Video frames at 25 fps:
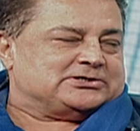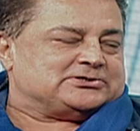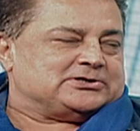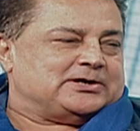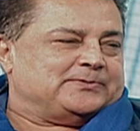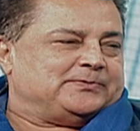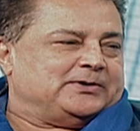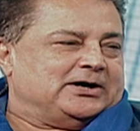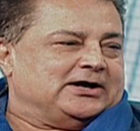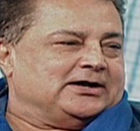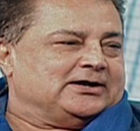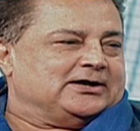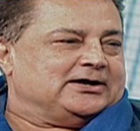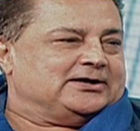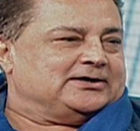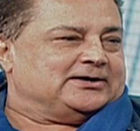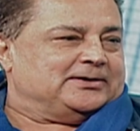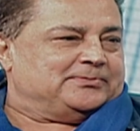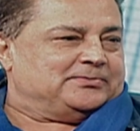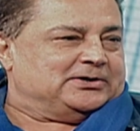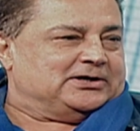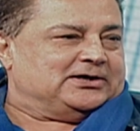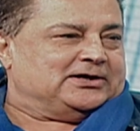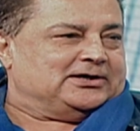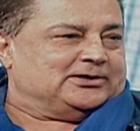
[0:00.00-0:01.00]
पचा पाएगा
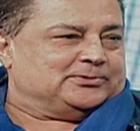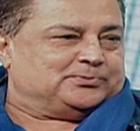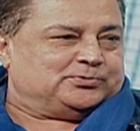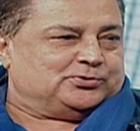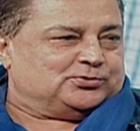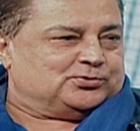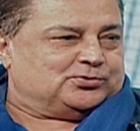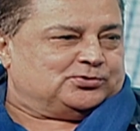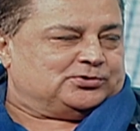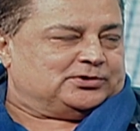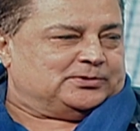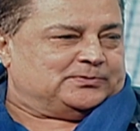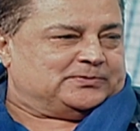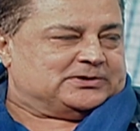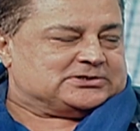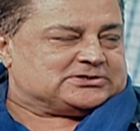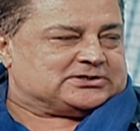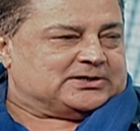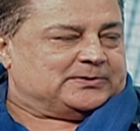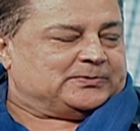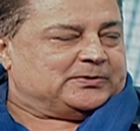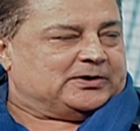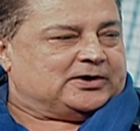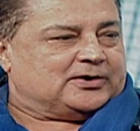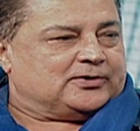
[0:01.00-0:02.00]
या मैं ललितपुर को नहीं
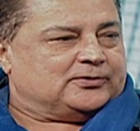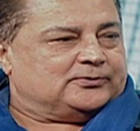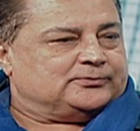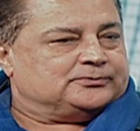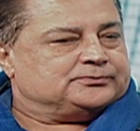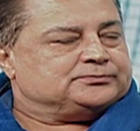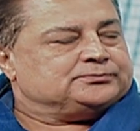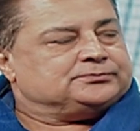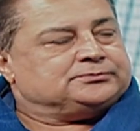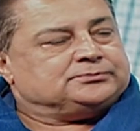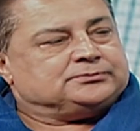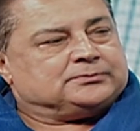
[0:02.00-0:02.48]
पचा पा रहा हूँ